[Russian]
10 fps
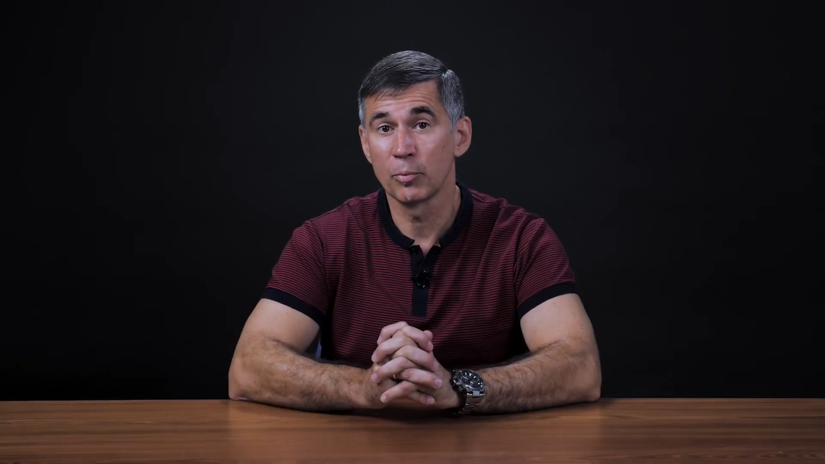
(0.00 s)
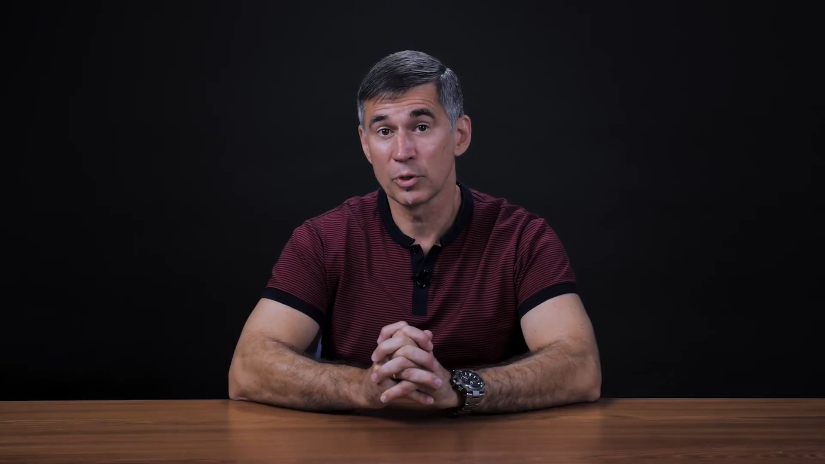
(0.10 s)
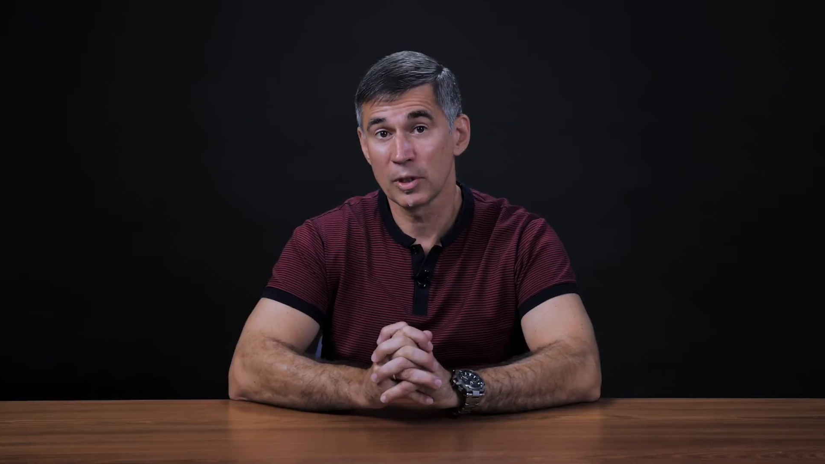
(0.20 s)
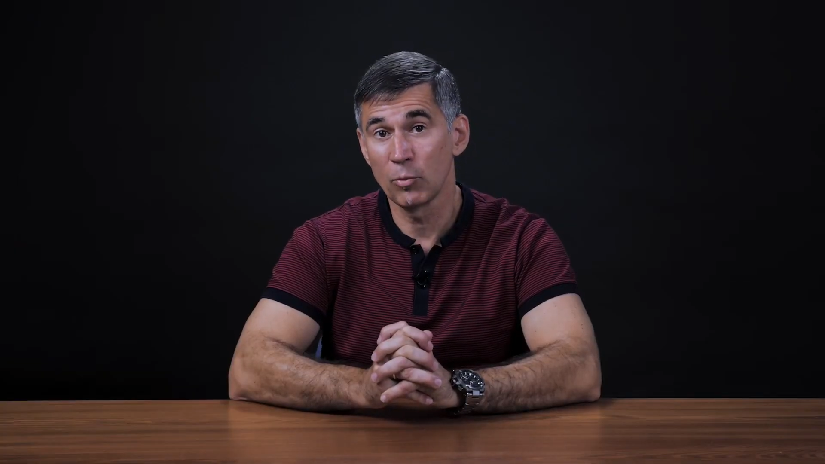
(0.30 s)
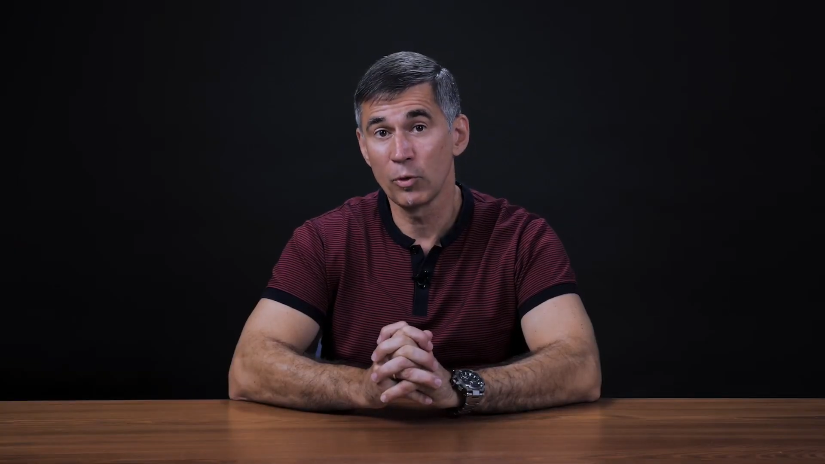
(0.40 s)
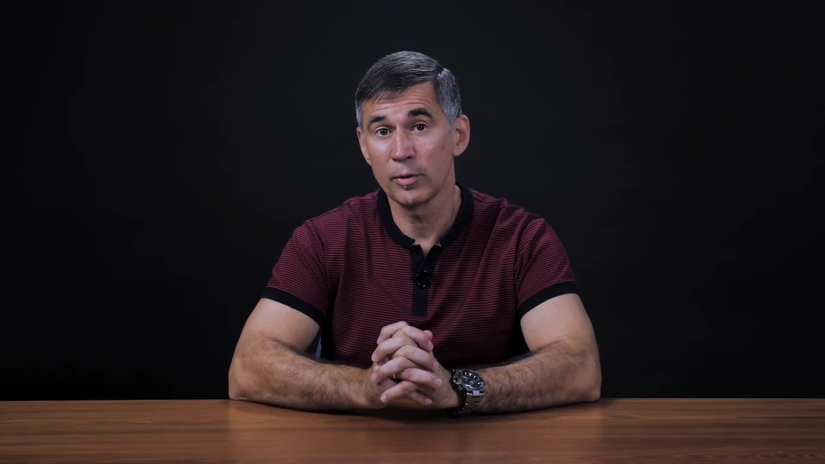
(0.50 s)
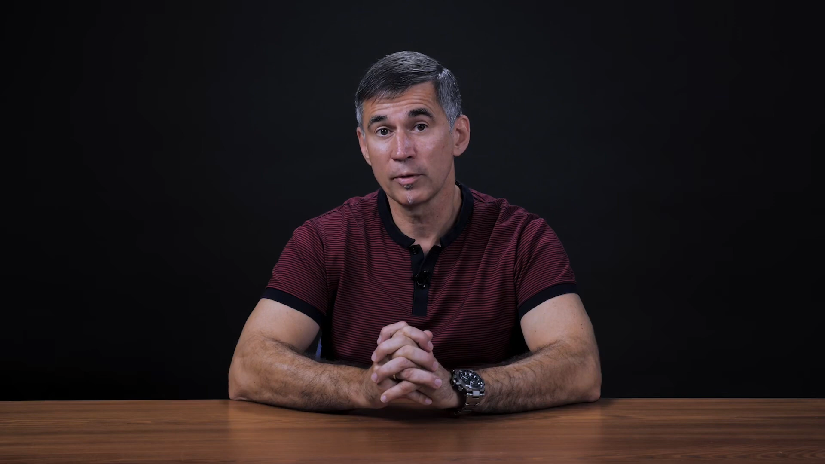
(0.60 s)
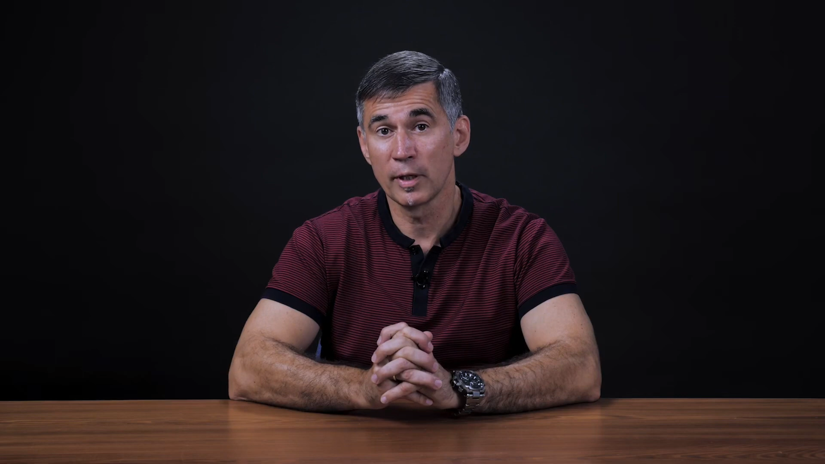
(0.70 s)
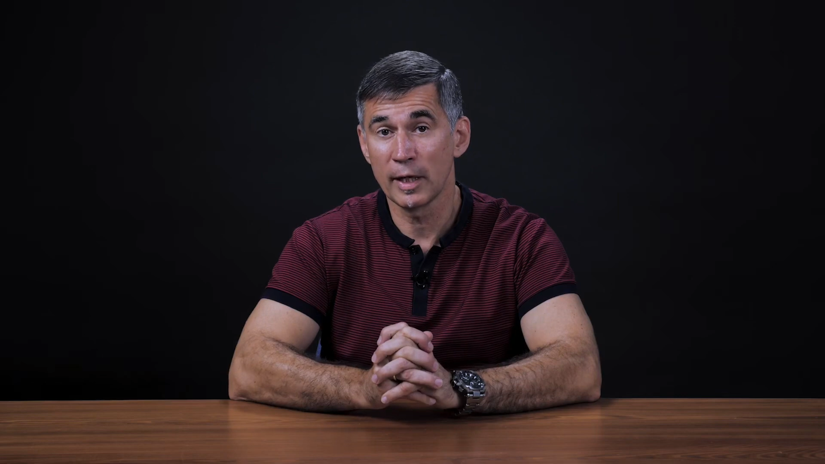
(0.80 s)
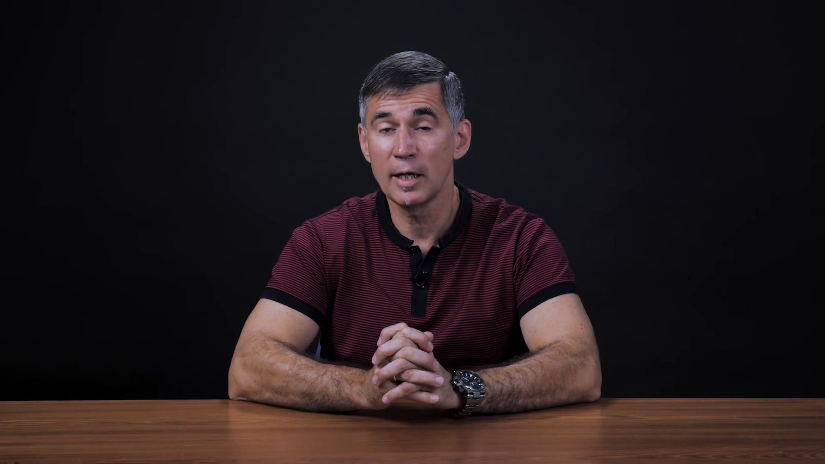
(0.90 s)
под собой
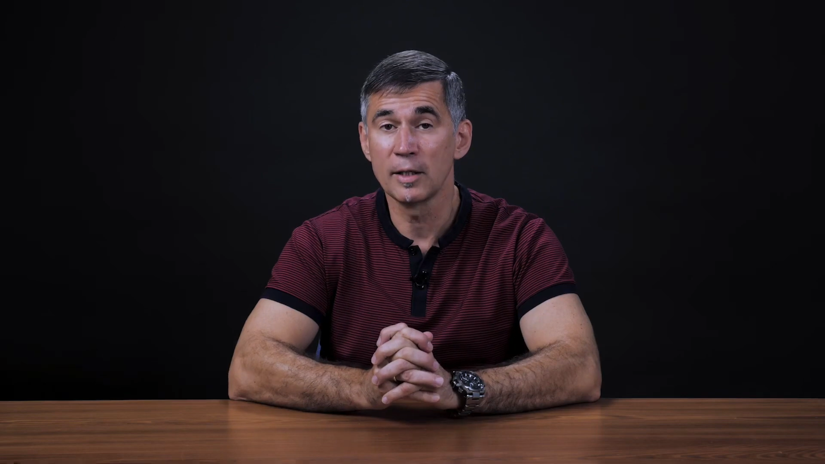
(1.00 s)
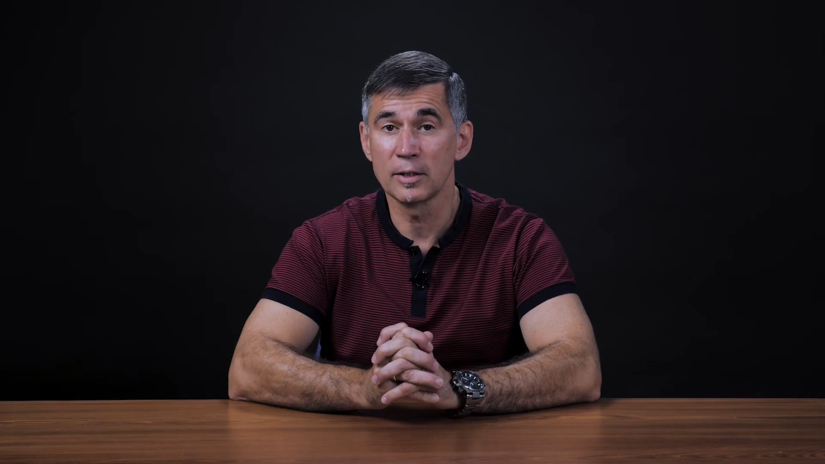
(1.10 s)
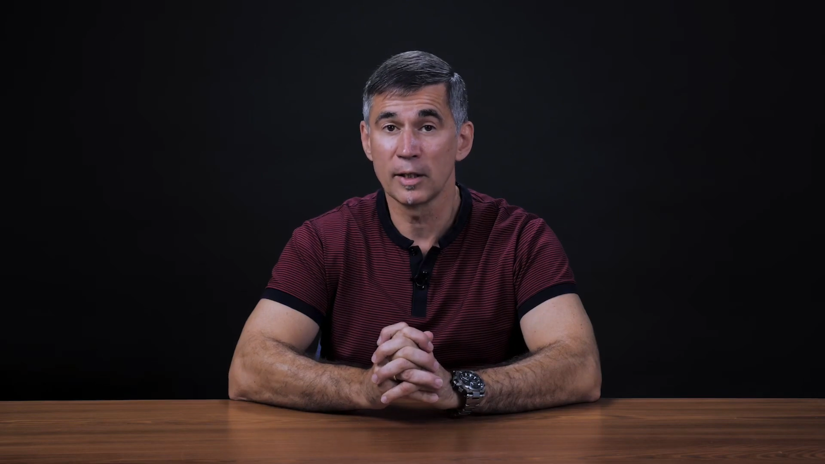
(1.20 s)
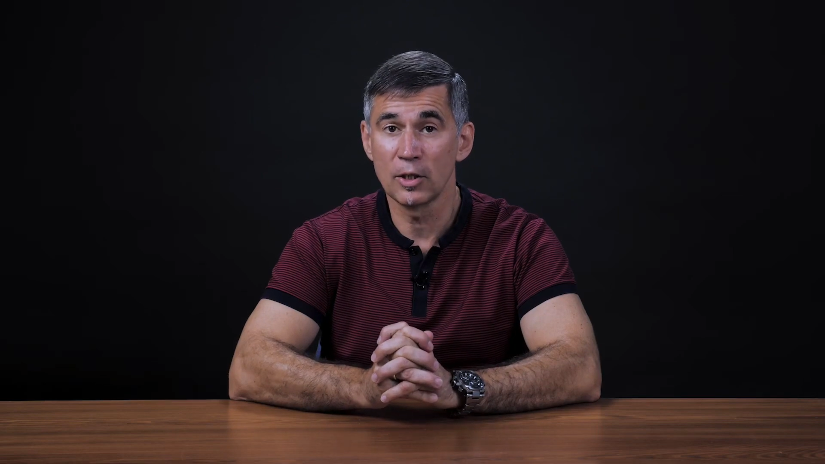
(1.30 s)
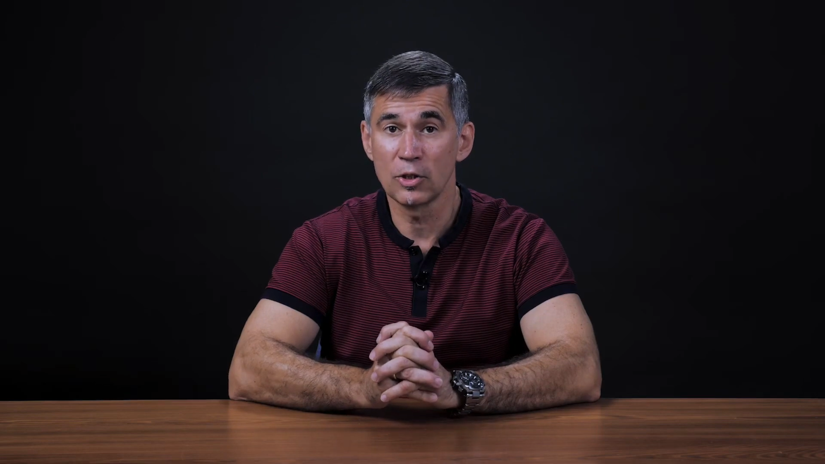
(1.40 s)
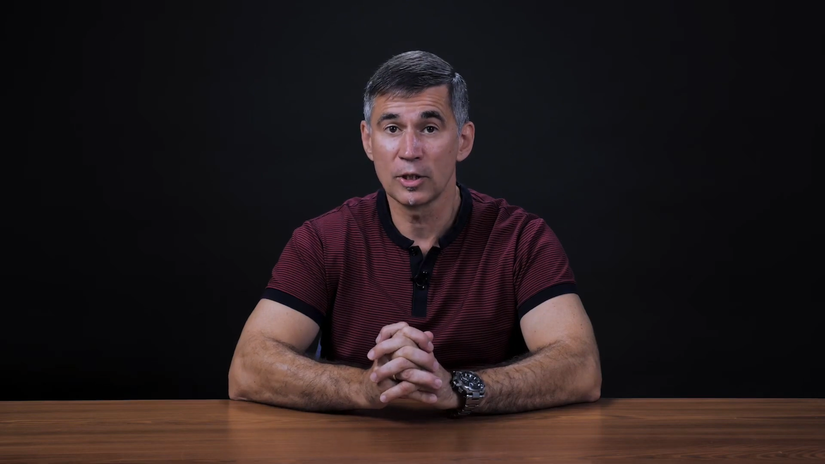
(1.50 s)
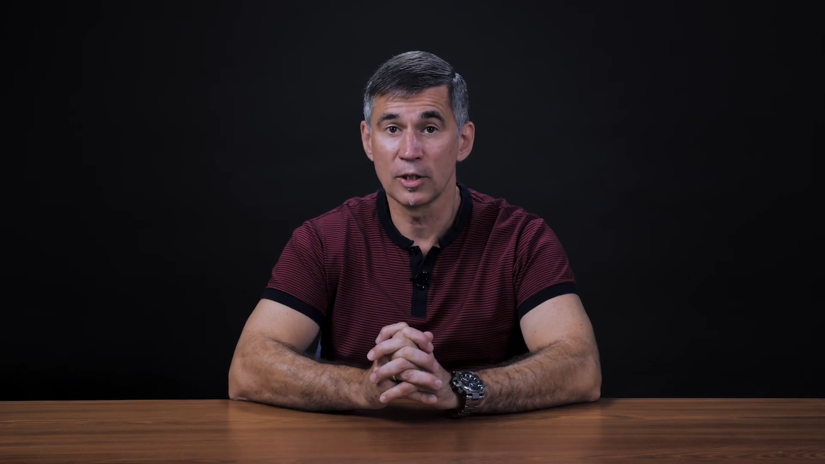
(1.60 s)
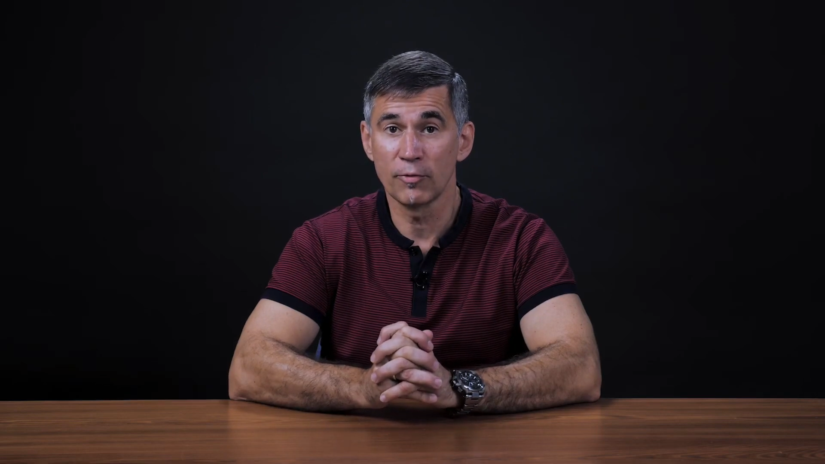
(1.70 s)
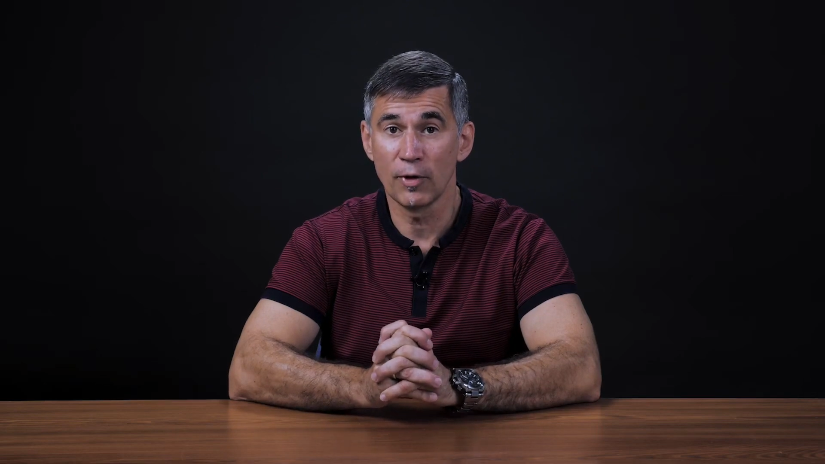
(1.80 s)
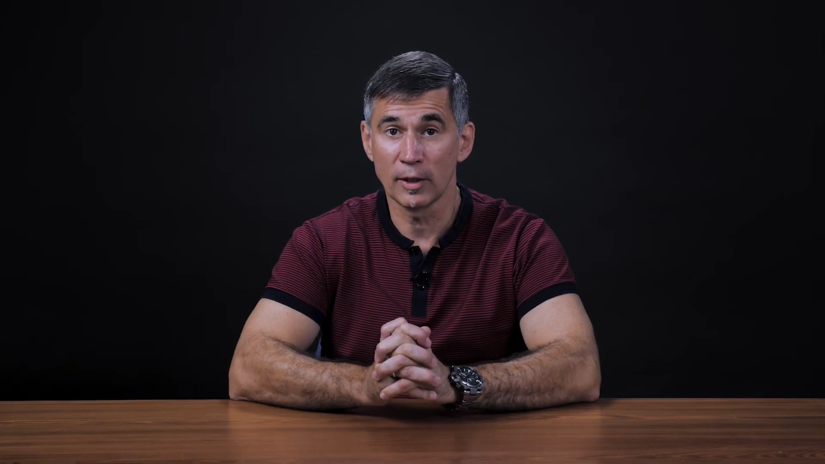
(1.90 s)
реальные
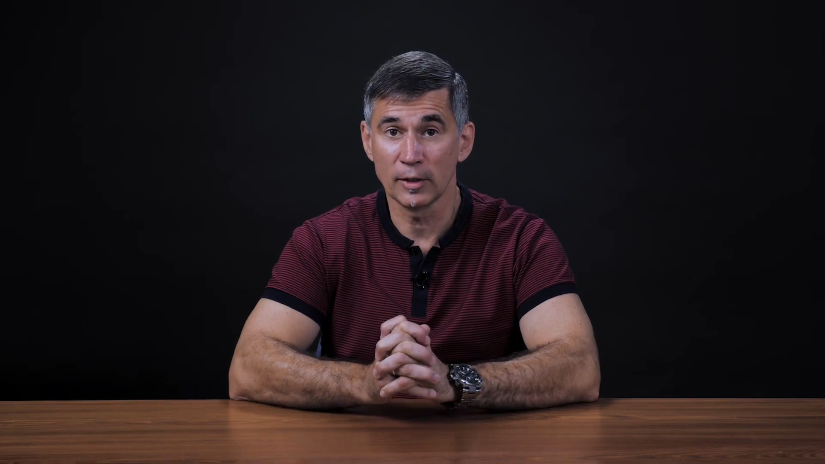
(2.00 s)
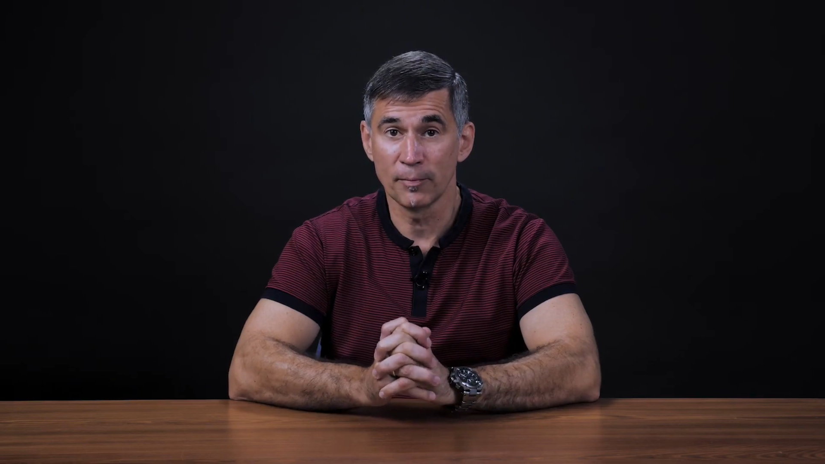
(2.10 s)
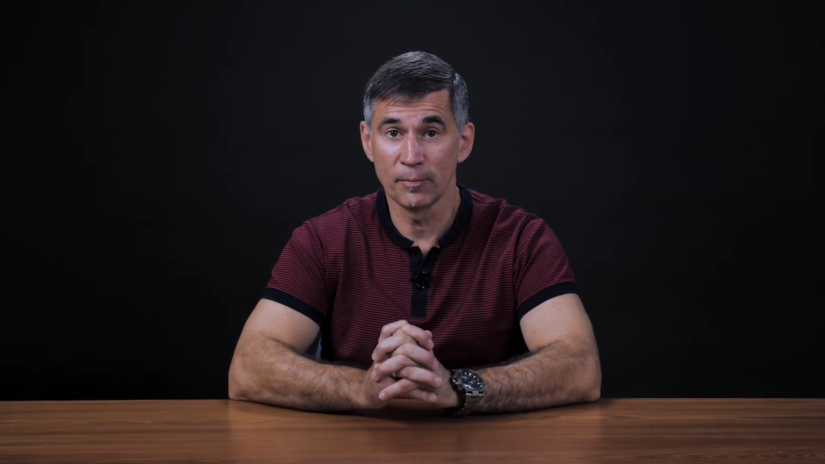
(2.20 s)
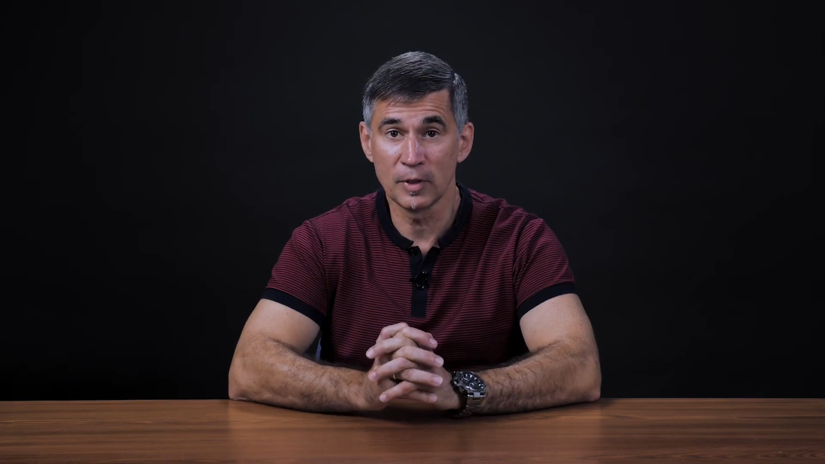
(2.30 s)
исторические факты.